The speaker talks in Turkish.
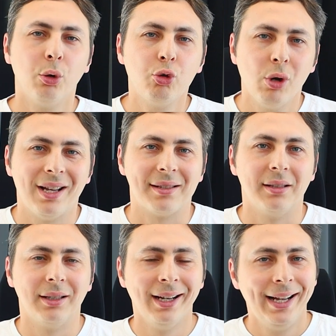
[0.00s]
konu şu
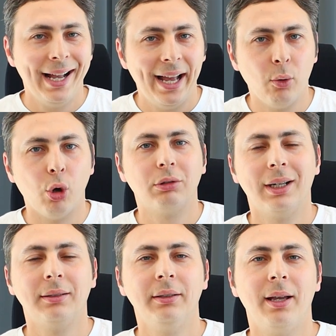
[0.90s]
aslında. Yani
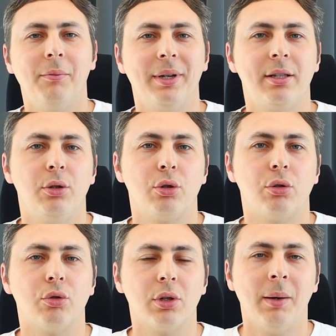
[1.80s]
ortaklık yapmak
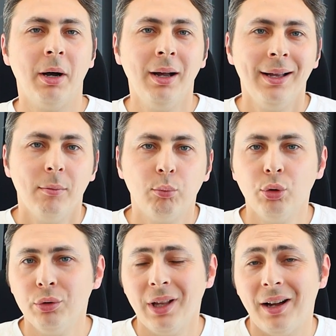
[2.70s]
istiyorsunuz ama
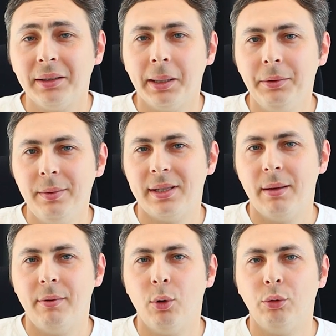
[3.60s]
bunun anlamlı bir
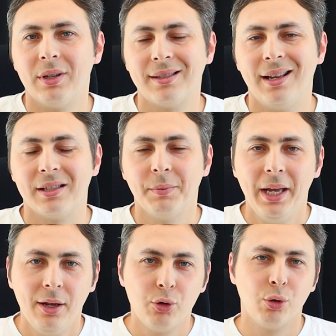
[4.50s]
sebebi olması lazım.
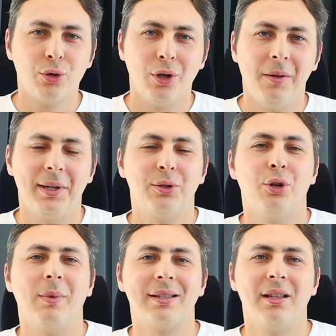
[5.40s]
Şunu söylemek
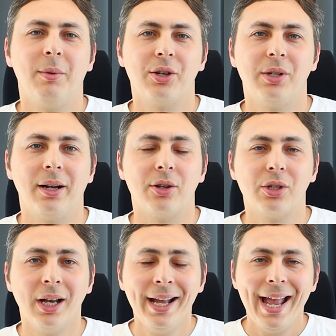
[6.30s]
istiyorum aslında
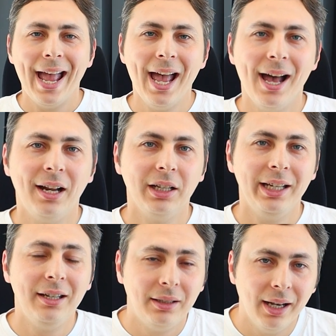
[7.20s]
başlangıçta. Eğer
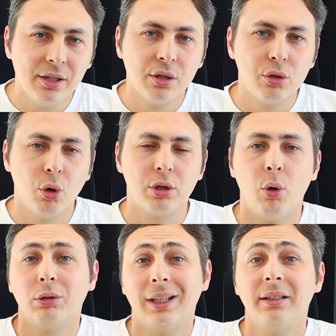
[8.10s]
ihtiyacınız yoksa
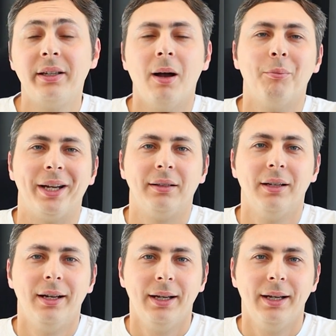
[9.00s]
ortaklık yapmayın